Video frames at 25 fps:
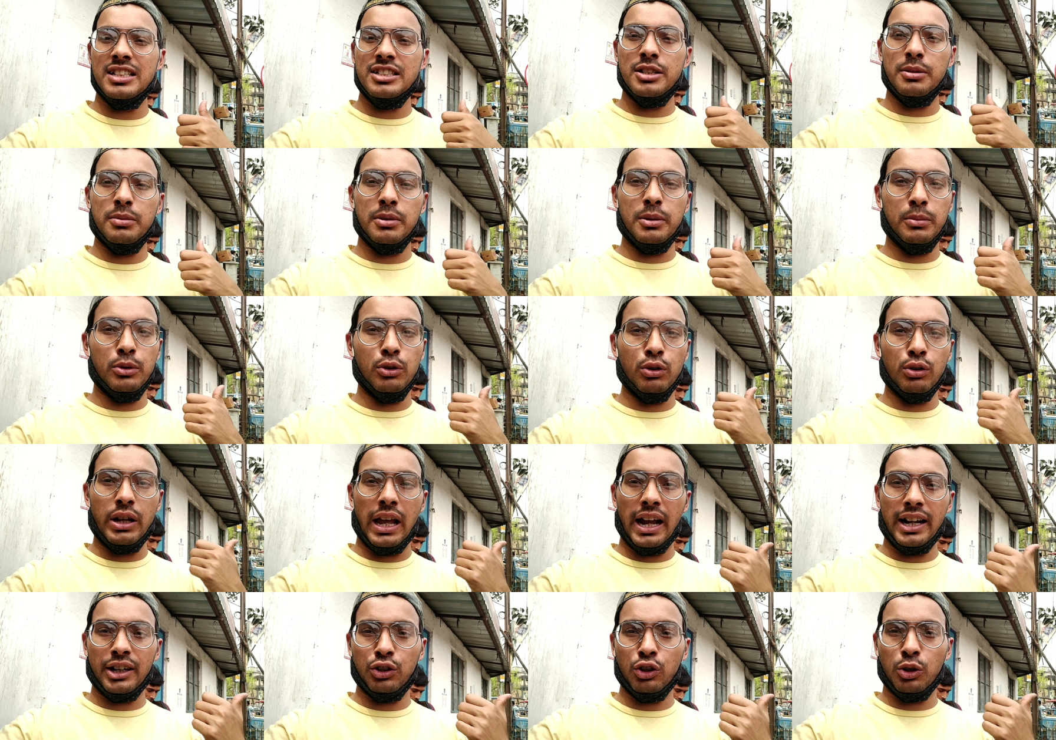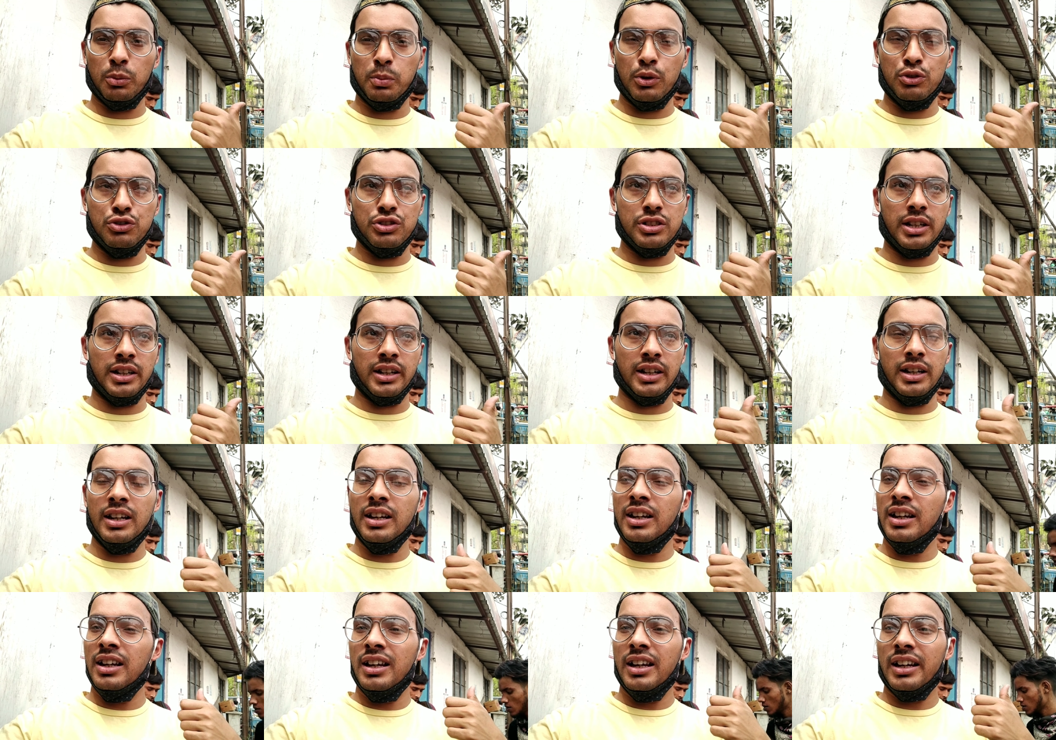है जब हम लोग गैंगटोक पहुँचेंगे
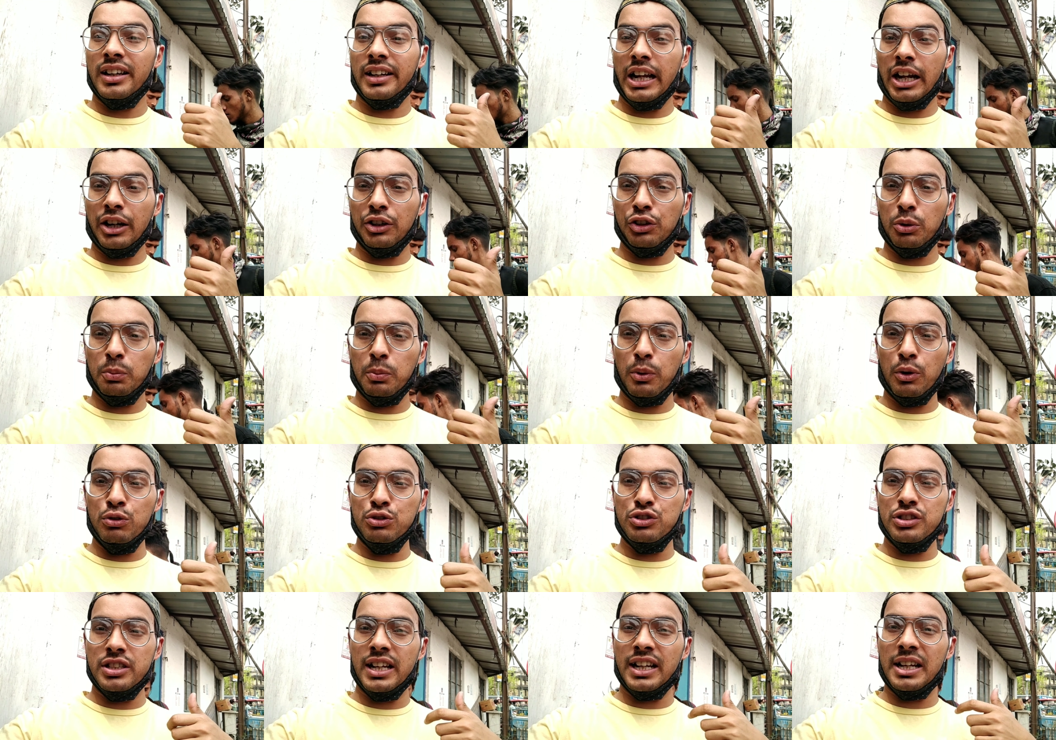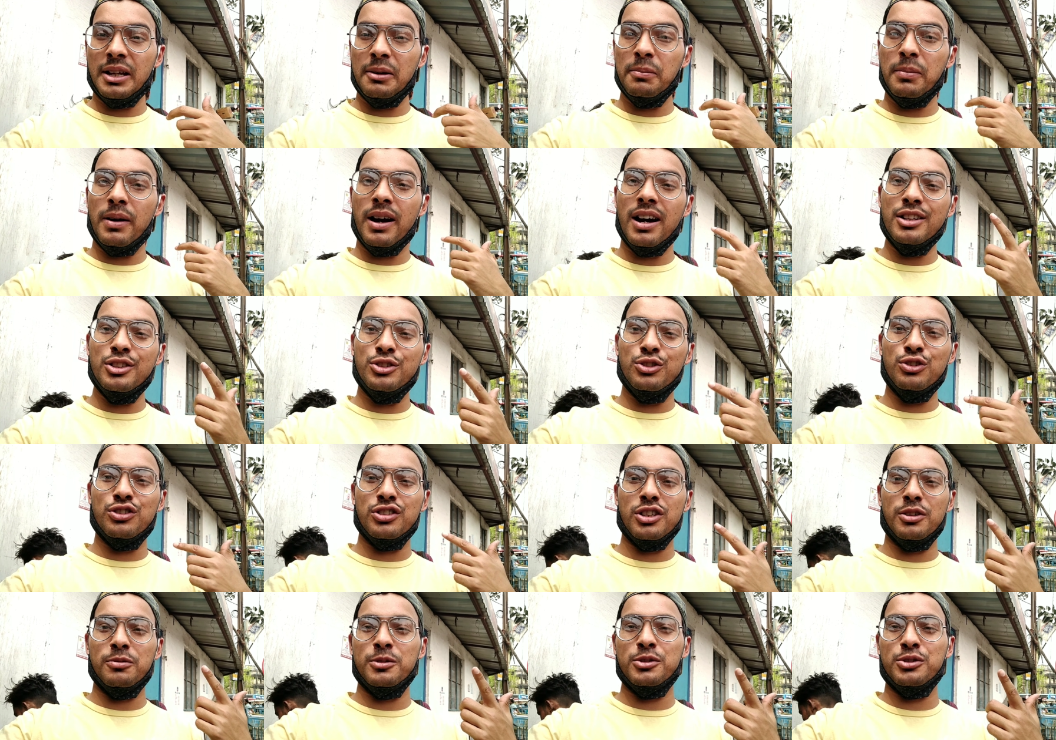गैंगटोक पहुँचने के बाद जो
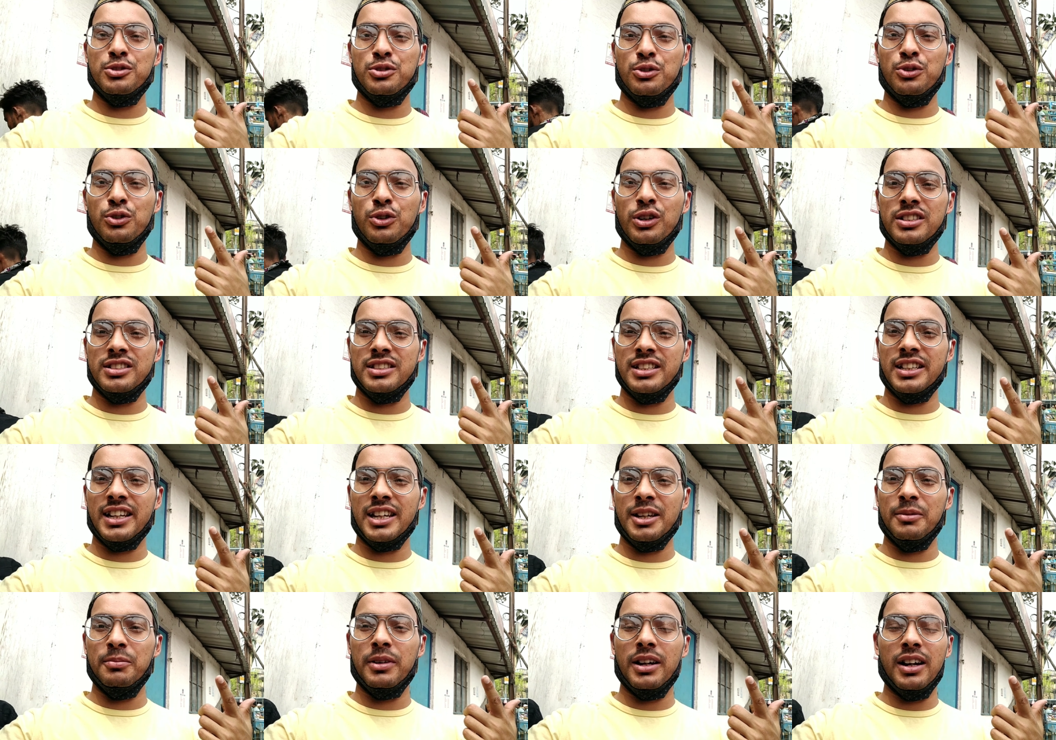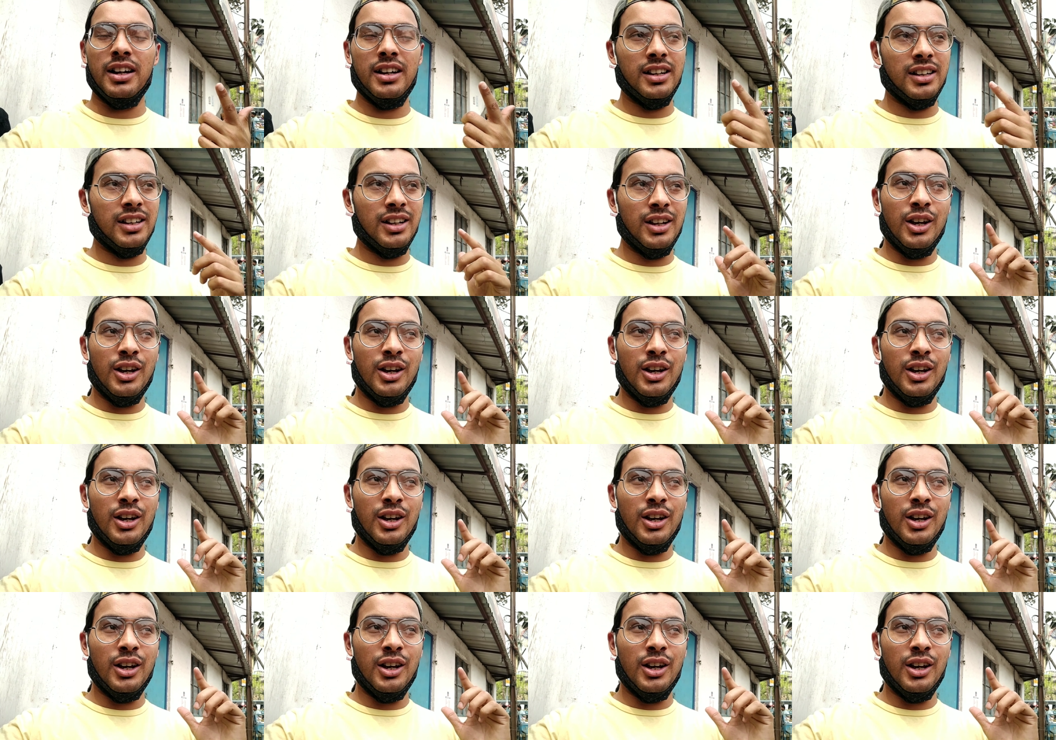सफ़र शुरू होगा सिक्किम का